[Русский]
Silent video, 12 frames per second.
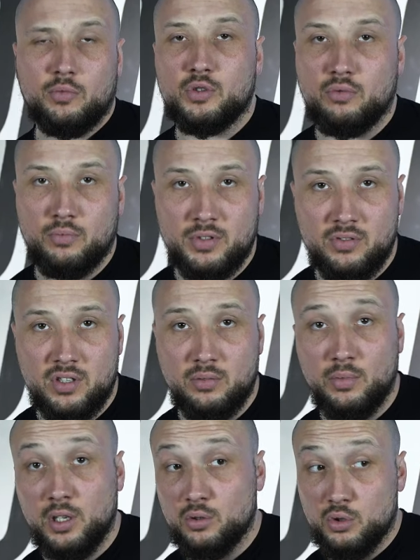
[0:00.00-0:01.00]
выпуск мы посвятим
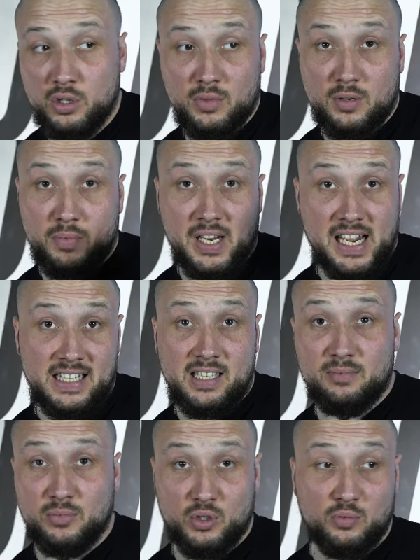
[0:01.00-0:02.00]
грядущим
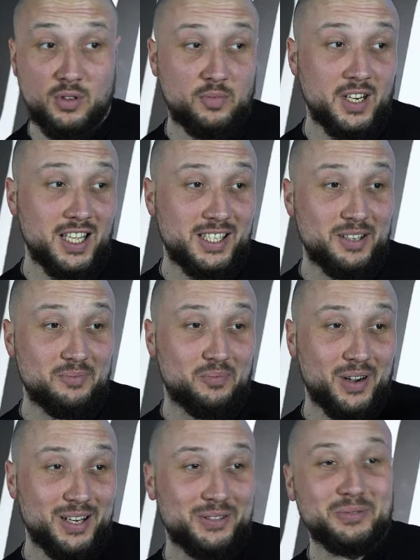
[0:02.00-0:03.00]
мероприятиям, потому что мероприятия
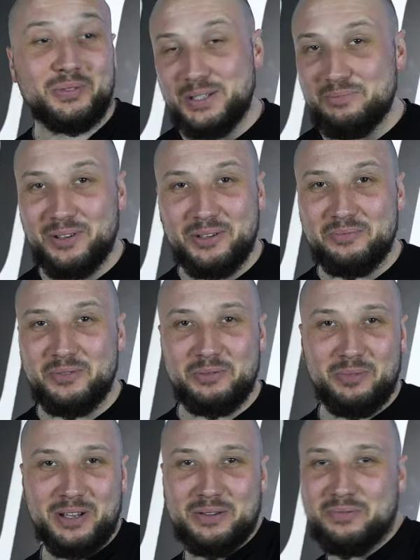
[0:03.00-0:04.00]
пройдут и потом будет
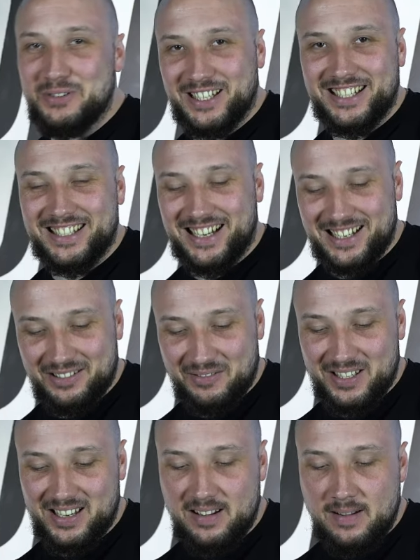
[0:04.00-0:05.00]
про них поздно
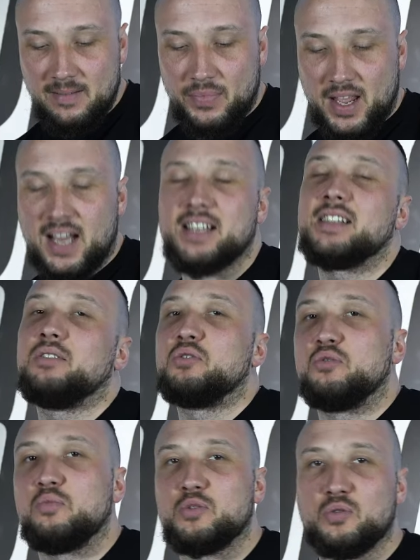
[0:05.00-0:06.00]
рассказывать. А
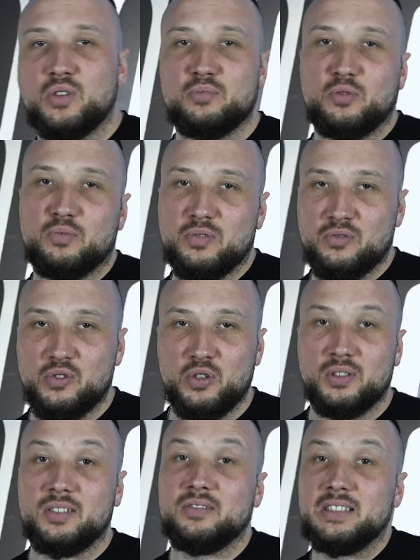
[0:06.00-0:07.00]
следующий выпуск у нас будет
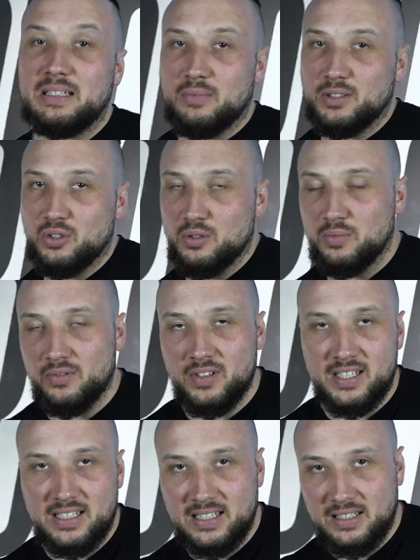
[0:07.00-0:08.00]
посвящен новинкам, которые
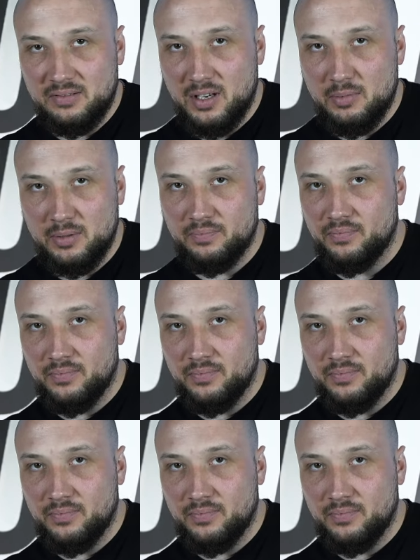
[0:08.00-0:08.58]
появились за это время.